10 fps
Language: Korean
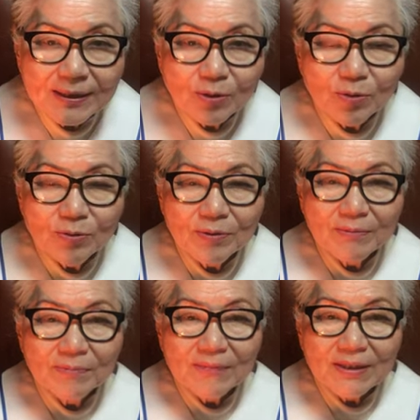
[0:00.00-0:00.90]
또는
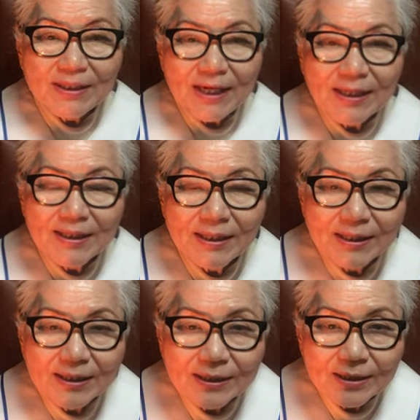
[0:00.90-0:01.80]

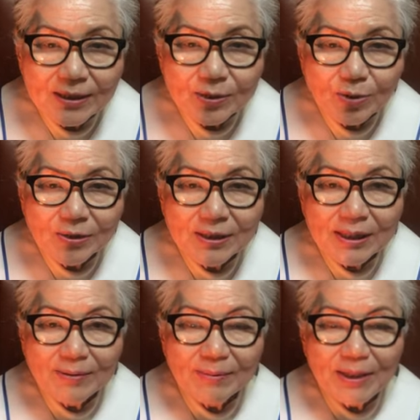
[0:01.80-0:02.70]
재앙이나 또는 그
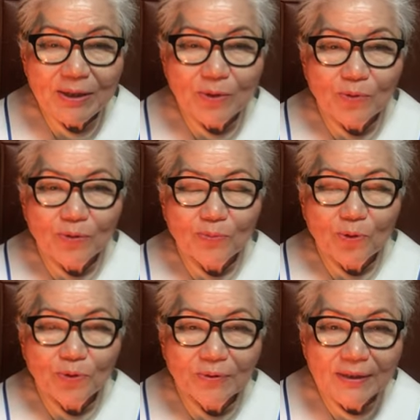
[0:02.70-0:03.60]
사람에게 내려오는
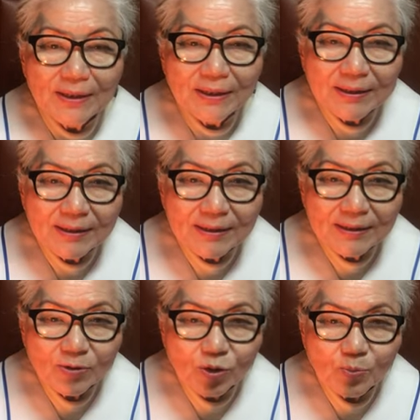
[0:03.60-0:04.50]
모든
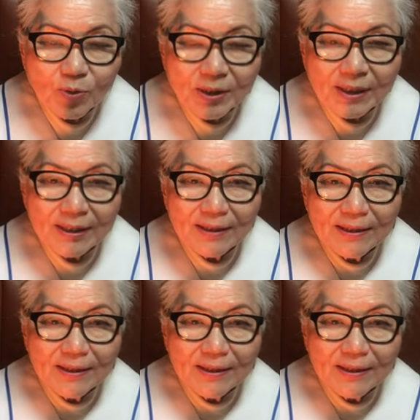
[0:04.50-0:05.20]
축복이